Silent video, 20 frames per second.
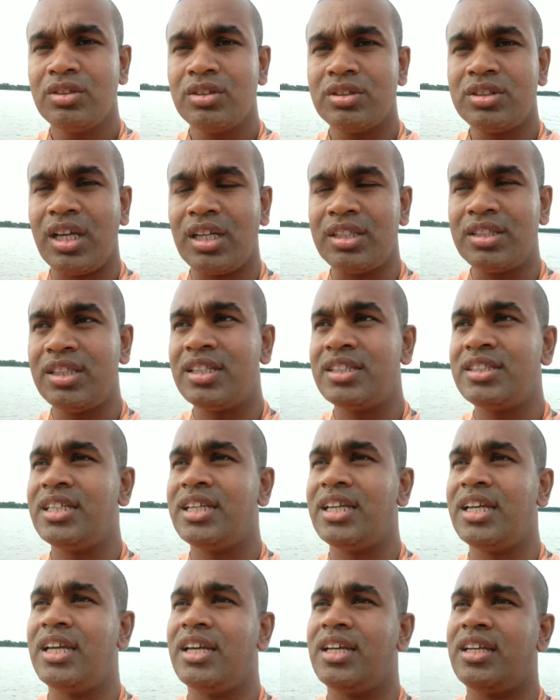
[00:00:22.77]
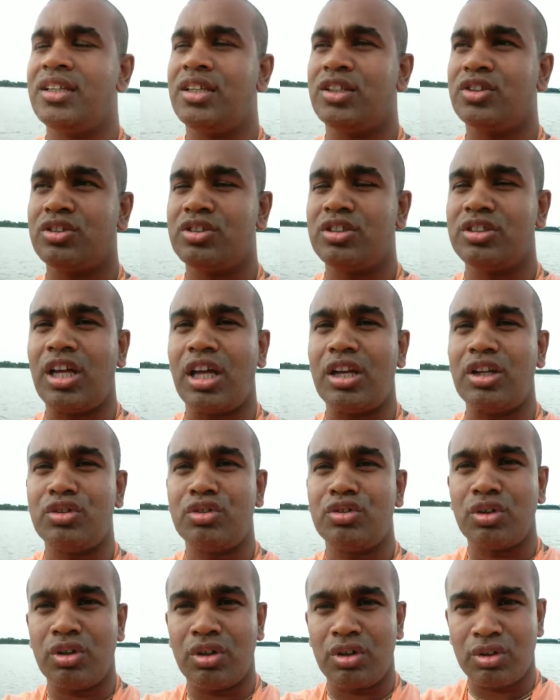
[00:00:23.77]
তো তাদের যে এত তো
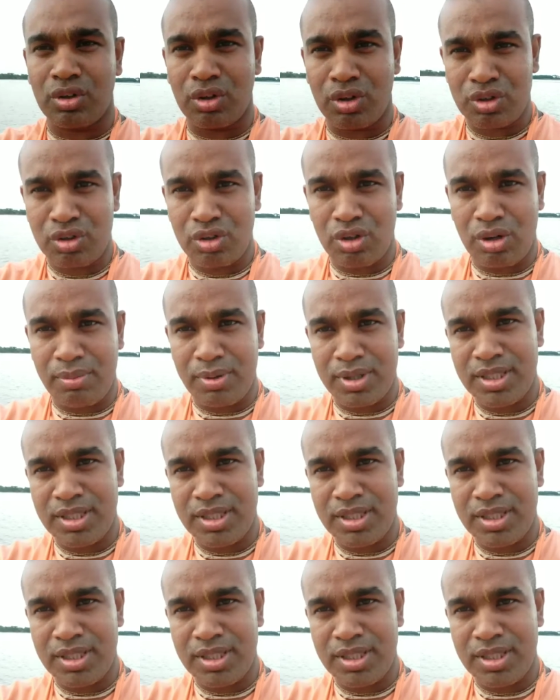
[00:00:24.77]
দারিদ্রগ্রস্ত